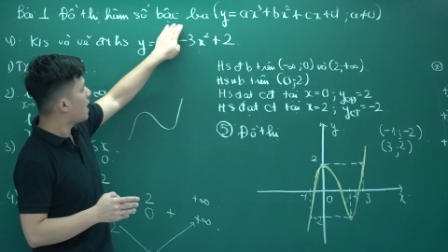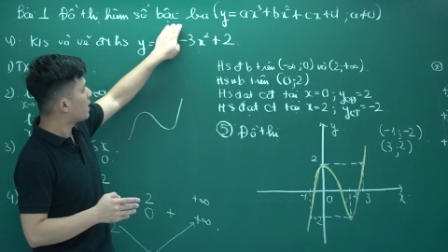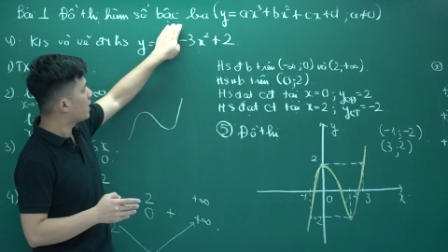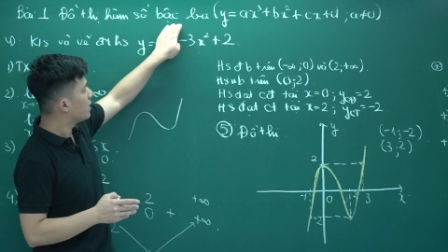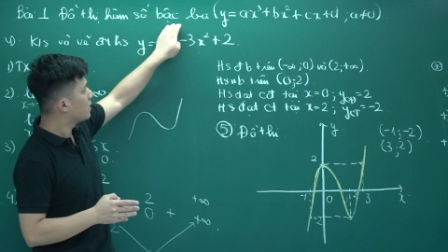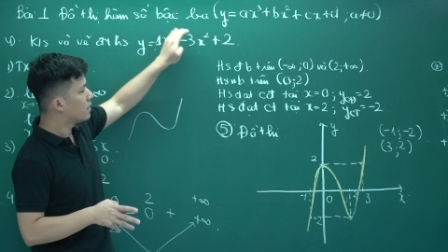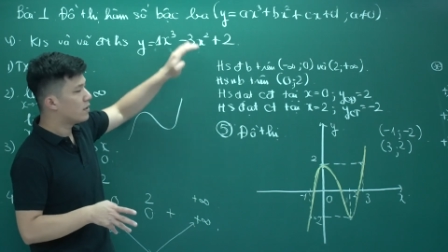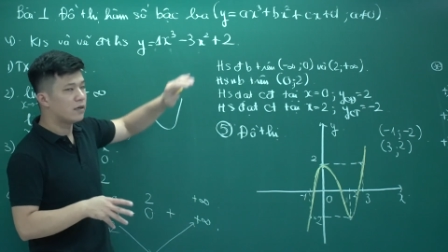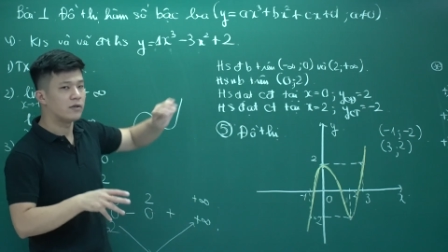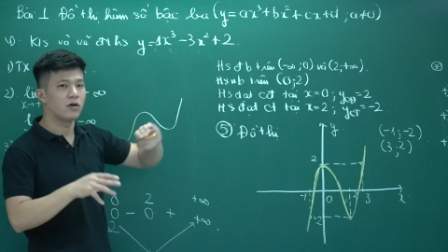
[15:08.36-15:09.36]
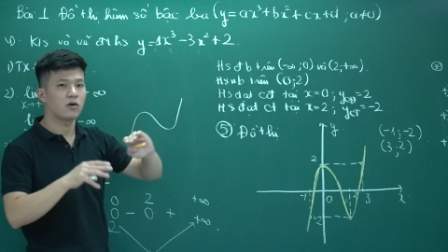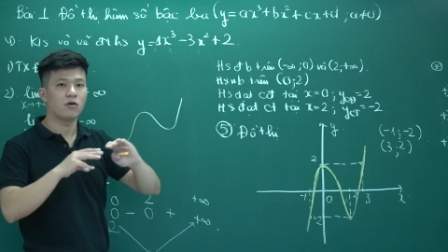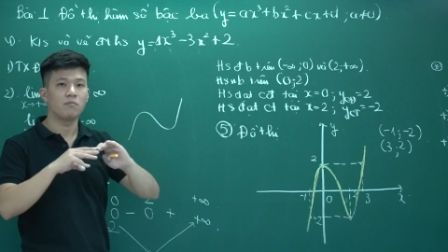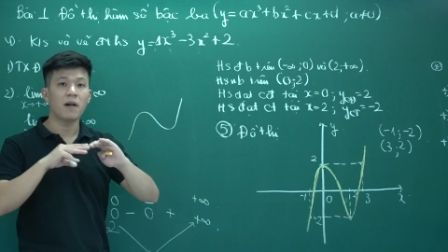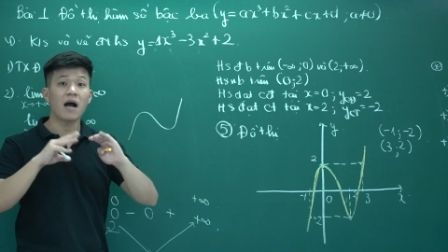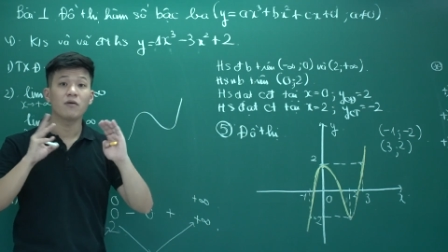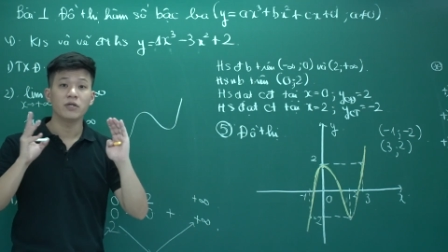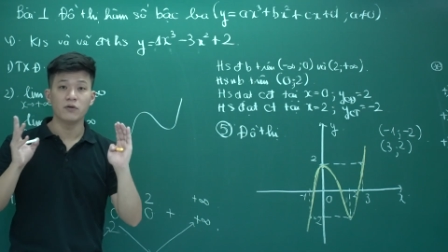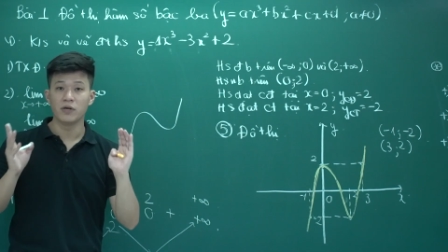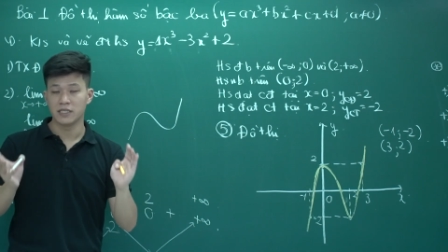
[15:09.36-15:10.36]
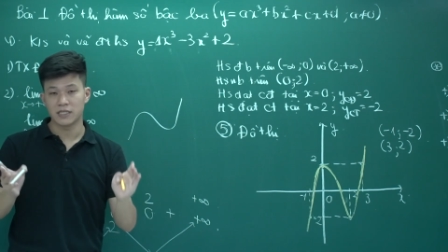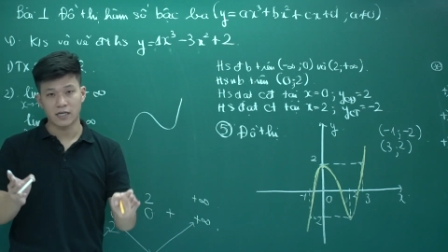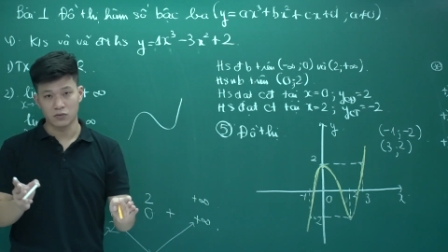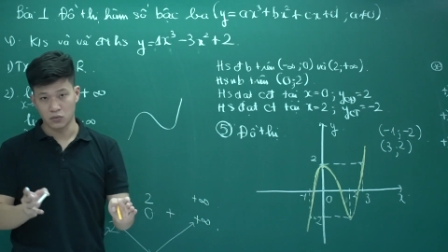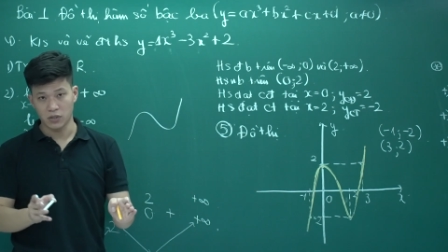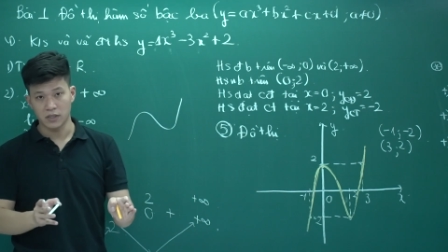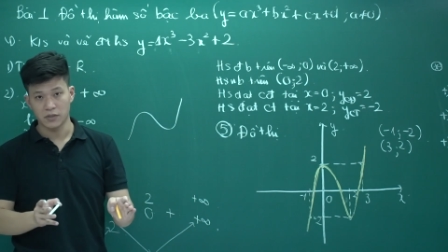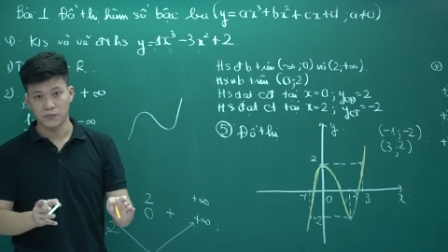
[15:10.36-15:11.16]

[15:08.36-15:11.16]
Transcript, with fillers: 3 này nó có bao nhiêu hình dạng đồ thị.